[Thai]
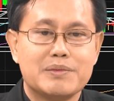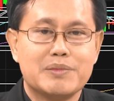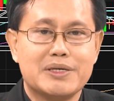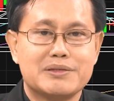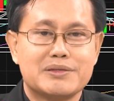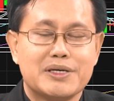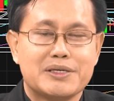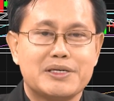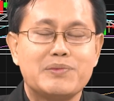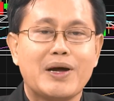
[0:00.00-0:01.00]
มัน
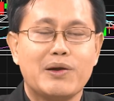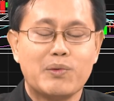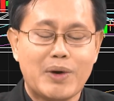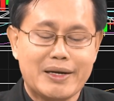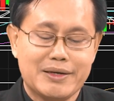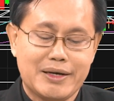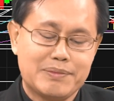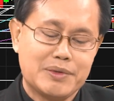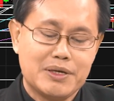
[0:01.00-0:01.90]
ขึ้นวันลงวันนะครับ